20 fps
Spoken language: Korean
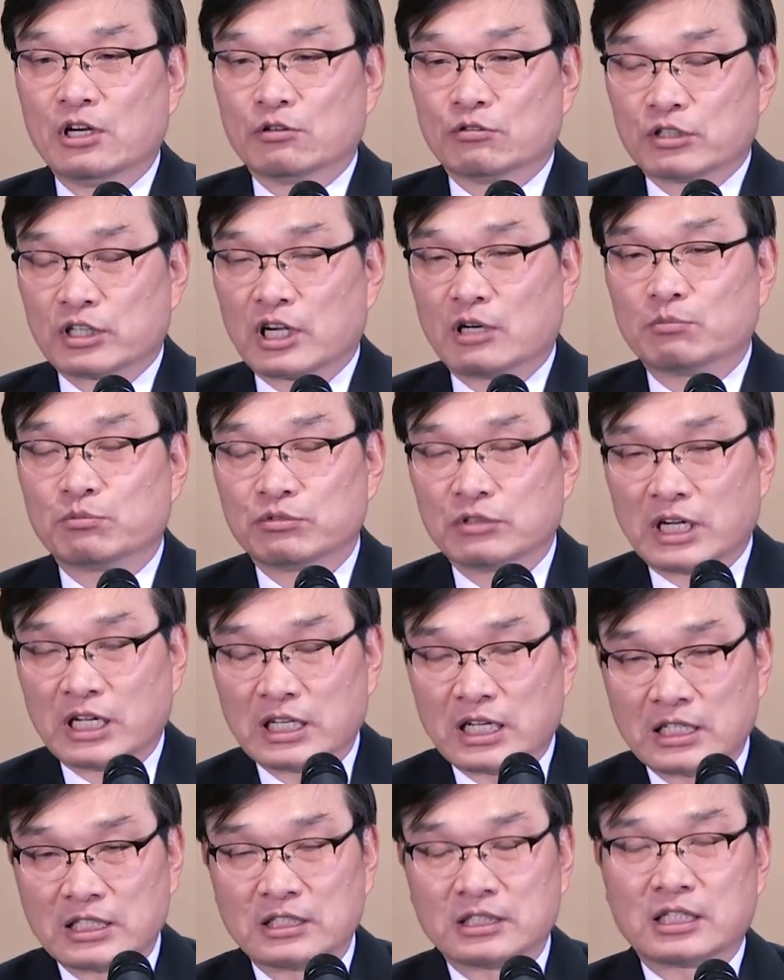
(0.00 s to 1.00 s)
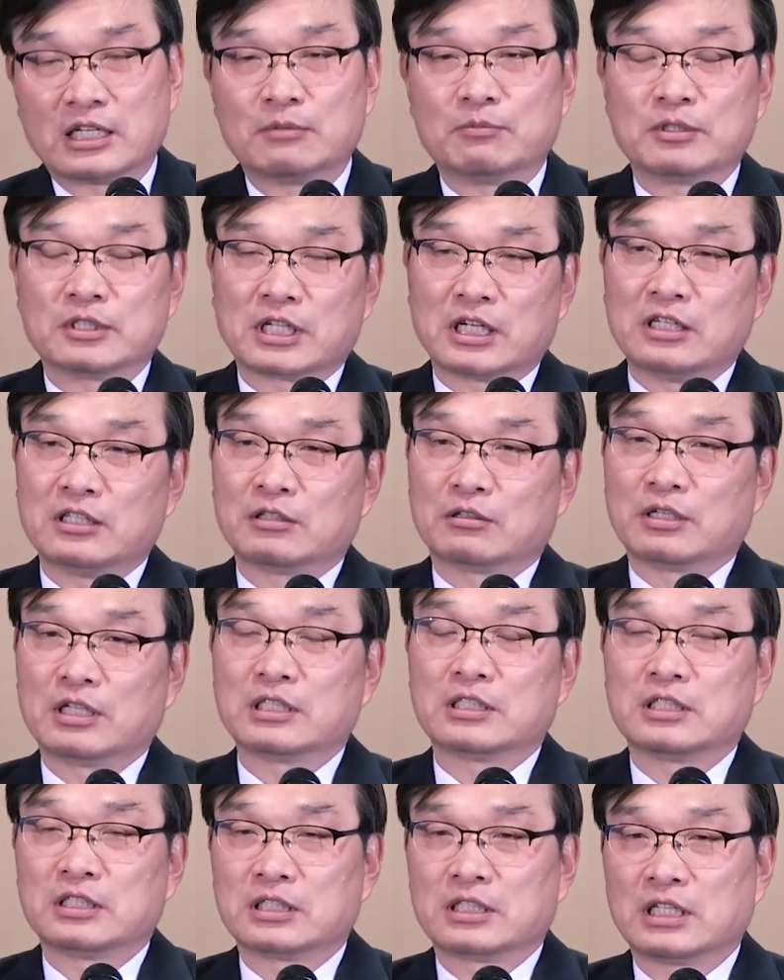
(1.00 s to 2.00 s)
우리가 무난하는 삶을 살려고
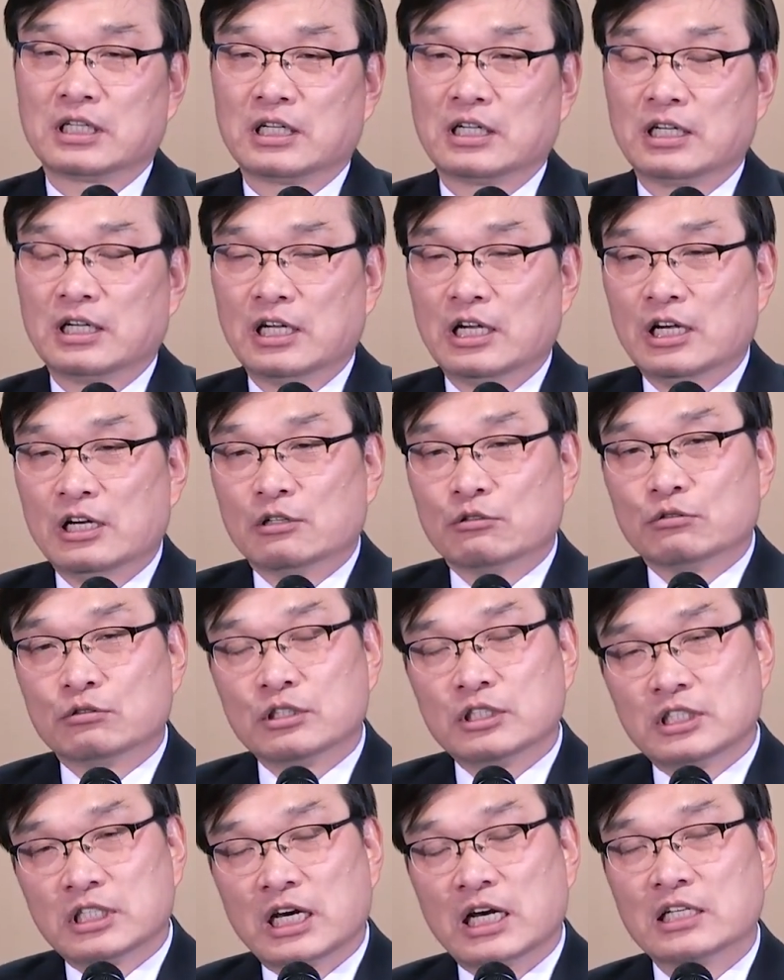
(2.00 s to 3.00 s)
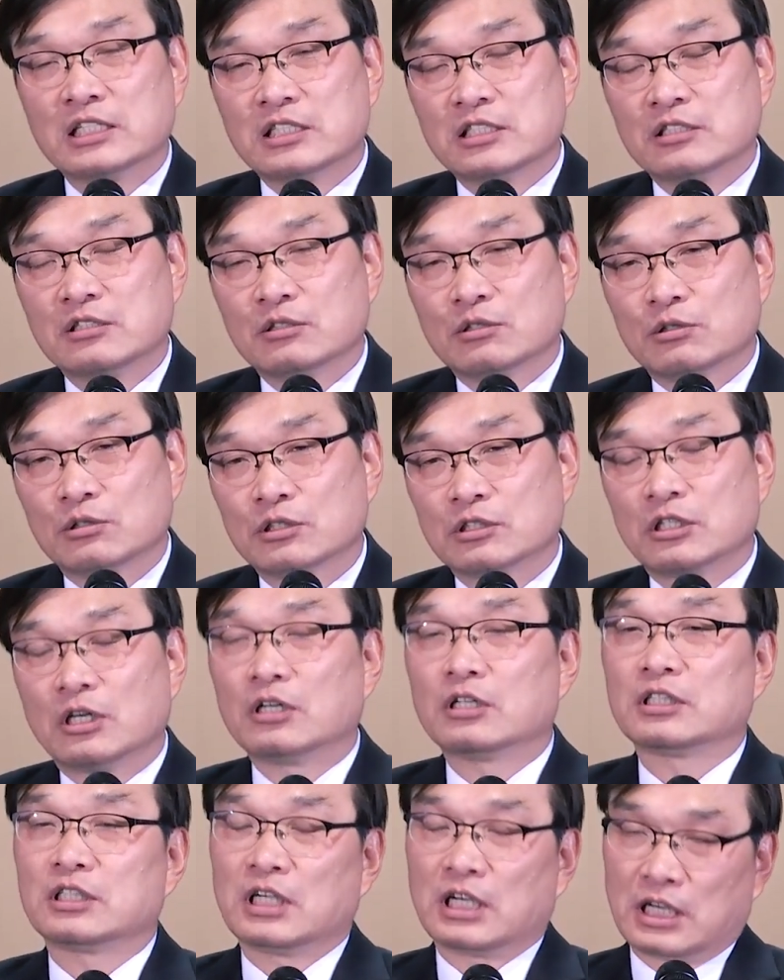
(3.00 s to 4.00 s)
했을 때 우리 자신도
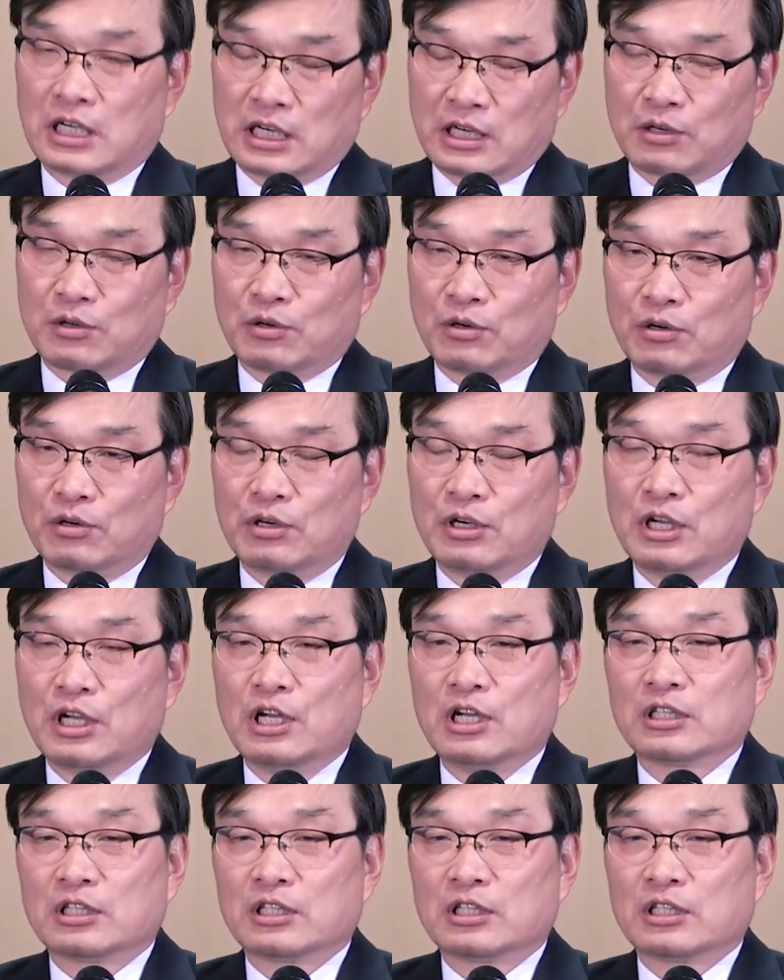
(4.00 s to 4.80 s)
성장하고